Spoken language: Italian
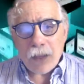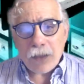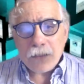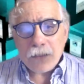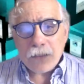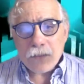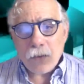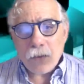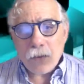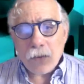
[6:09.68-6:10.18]
E a
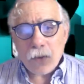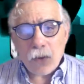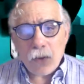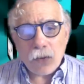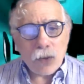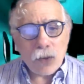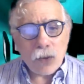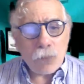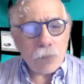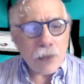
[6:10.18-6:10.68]
rischio
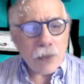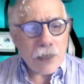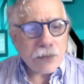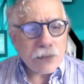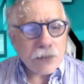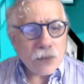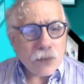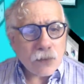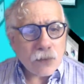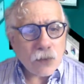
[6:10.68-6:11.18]
crollo il
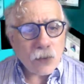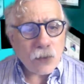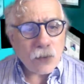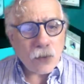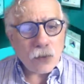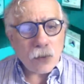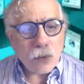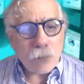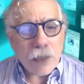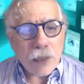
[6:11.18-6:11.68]
palazzo
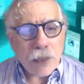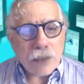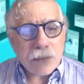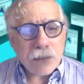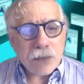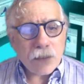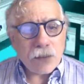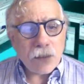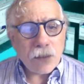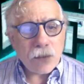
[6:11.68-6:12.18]
storico di
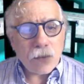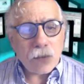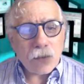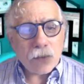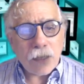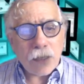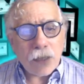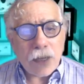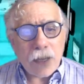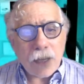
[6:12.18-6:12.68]
piazza
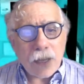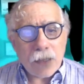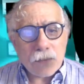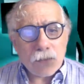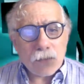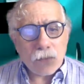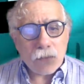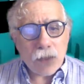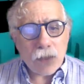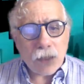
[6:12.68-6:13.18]
Nicotera
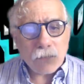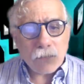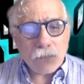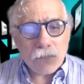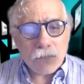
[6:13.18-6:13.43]
a Torre